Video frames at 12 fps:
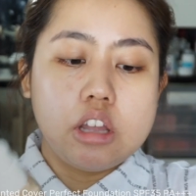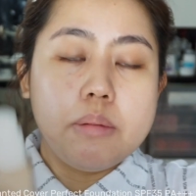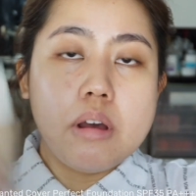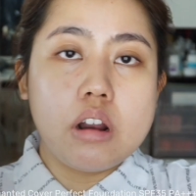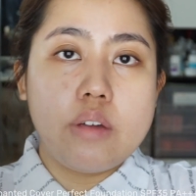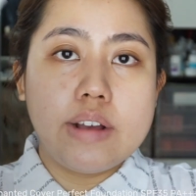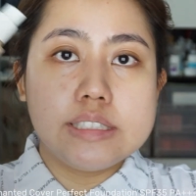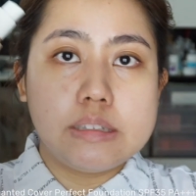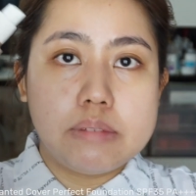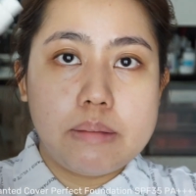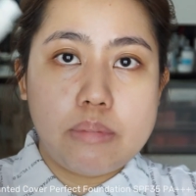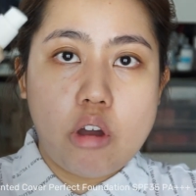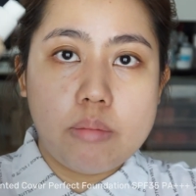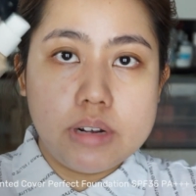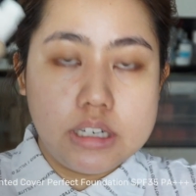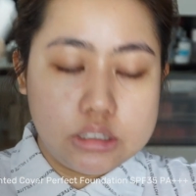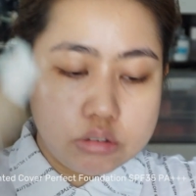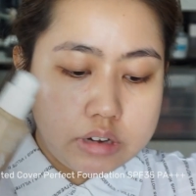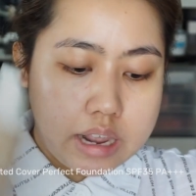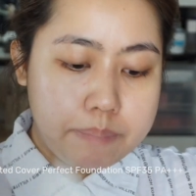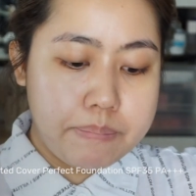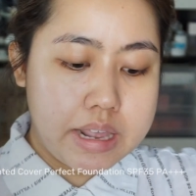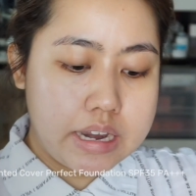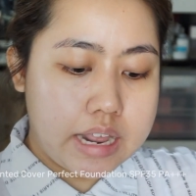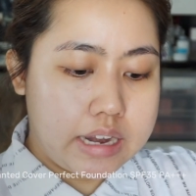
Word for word: ต้องบอกเลยว่าสำหรับรองพื้นตัวนี้เป็น